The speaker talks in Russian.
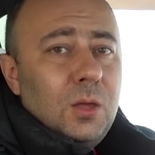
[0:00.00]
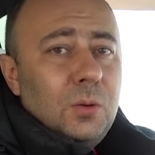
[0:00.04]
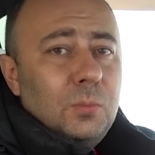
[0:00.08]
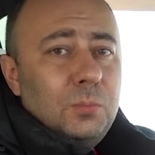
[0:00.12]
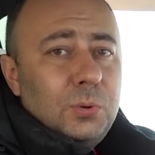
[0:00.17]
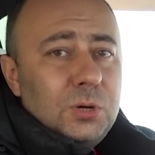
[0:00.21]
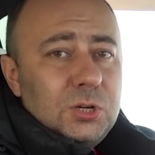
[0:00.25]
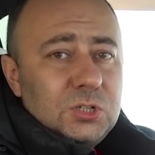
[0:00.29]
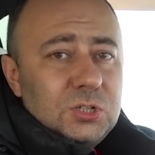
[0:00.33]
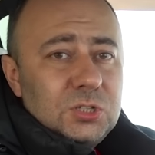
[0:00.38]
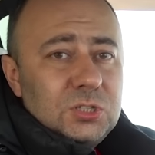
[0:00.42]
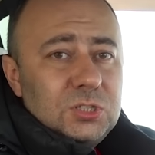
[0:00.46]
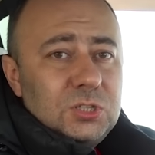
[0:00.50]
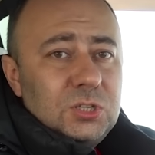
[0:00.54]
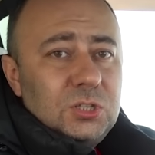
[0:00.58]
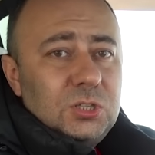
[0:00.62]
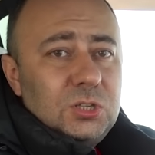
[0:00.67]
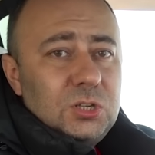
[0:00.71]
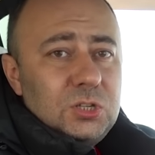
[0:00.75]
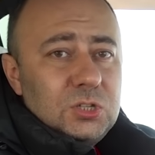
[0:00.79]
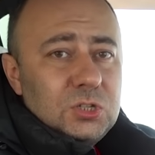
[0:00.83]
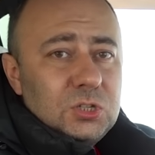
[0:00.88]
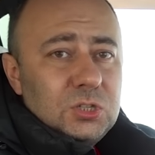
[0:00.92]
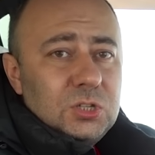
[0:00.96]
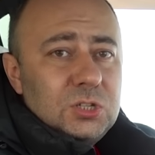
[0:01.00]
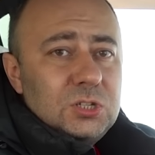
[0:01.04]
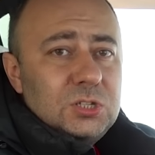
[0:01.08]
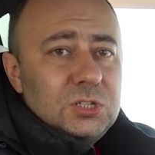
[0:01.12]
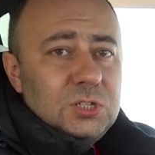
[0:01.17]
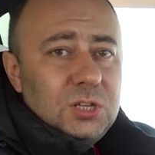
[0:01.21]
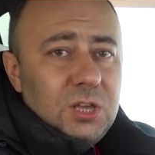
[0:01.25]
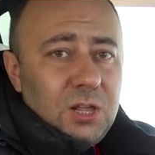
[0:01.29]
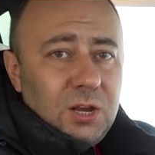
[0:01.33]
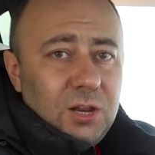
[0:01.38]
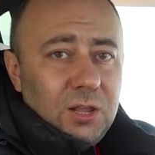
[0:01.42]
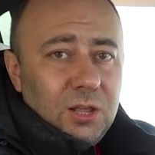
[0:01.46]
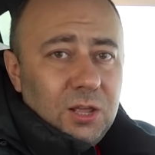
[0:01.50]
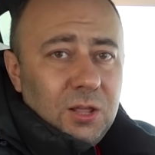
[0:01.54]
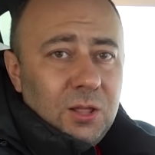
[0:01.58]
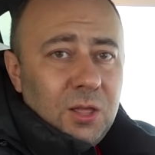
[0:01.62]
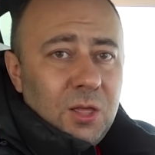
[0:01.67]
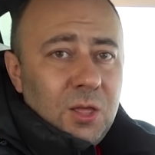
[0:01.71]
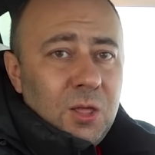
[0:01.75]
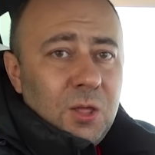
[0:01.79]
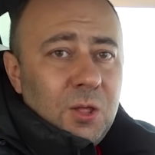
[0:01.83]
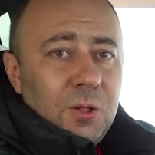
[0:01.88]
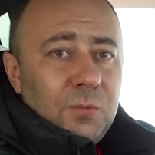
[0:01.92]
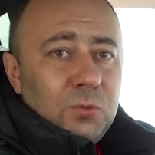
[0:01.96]
P6000 серии.
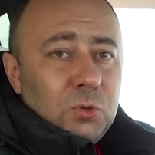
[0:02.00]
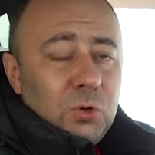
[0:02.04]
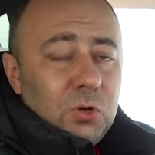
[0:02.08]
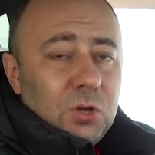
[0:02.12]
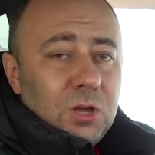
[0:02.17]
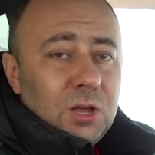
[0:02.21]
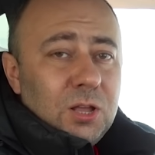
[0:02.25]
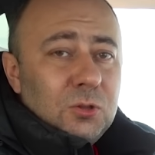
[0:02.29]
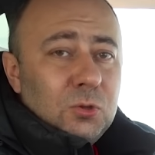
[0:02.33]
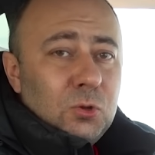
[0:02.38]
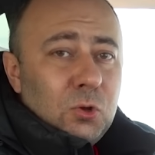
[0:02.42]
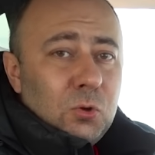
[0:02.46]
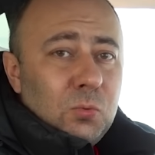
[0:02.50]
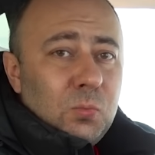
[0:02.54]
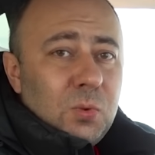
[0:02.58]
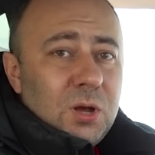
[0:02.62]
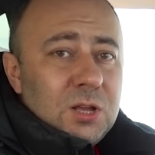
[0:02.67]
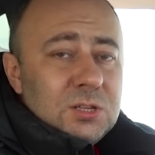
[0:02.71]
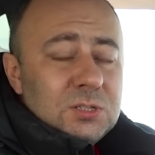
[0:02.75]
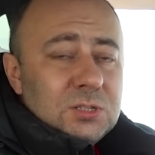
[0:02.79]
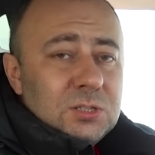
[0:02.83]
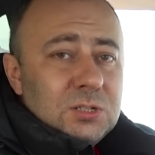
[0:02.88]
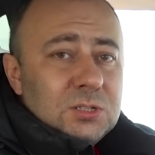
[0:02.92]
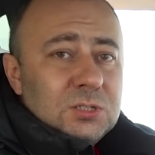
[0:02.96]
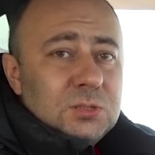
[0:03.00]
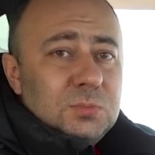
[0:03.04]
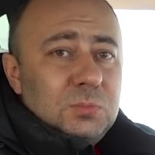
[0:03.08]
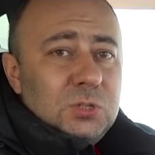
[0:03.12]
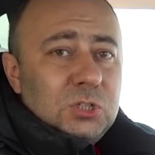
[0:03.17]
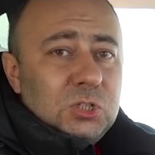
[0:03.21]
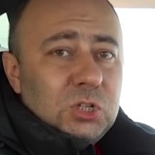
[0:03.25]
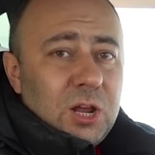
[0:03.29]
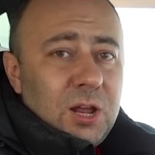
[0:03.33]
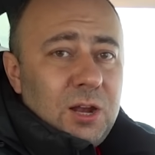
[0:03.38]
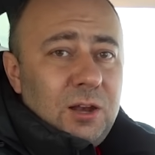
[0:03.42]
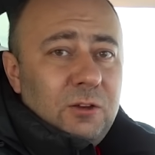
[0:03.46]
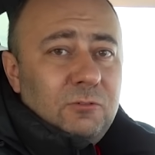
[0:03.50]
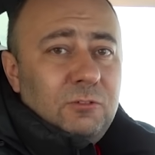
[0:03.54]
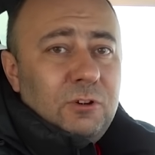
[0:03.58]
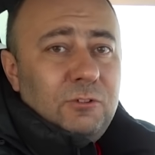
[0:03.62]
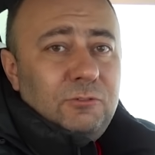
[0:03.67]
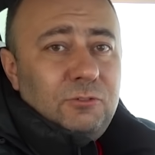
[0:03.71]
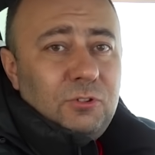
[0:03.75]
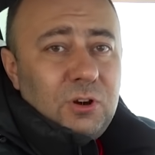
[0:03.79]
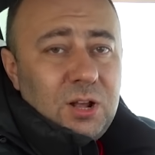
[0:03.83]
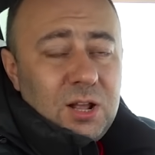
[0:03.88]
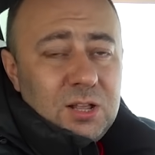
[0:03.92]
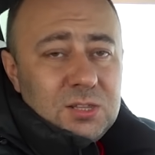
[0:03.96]
Только одно масло смешали во
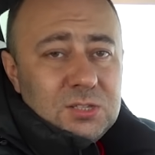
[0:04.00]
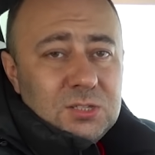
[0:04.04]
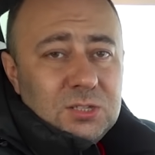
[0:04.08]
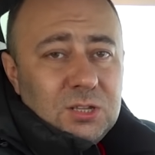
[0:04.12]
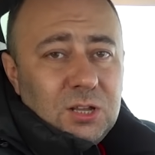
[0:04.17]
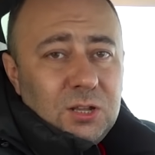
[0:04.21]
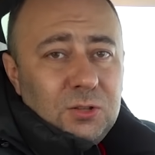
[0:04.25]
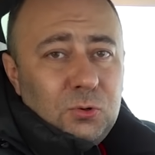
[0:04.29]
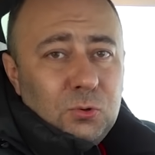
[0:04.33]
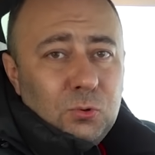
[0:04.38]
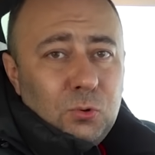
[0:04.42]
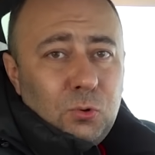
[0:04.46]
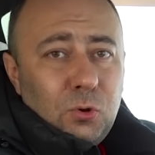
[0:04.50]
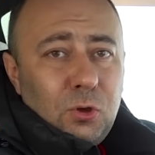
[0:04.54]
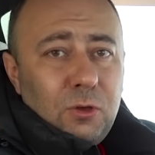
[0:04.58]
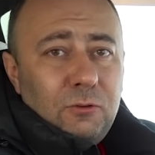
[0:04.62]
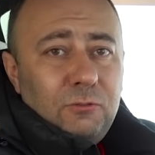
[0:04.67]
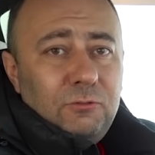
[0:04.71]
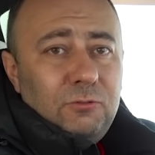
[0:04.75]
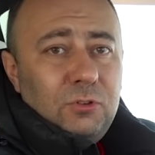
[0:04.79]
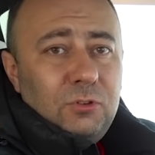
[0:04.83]
Франции, а другое в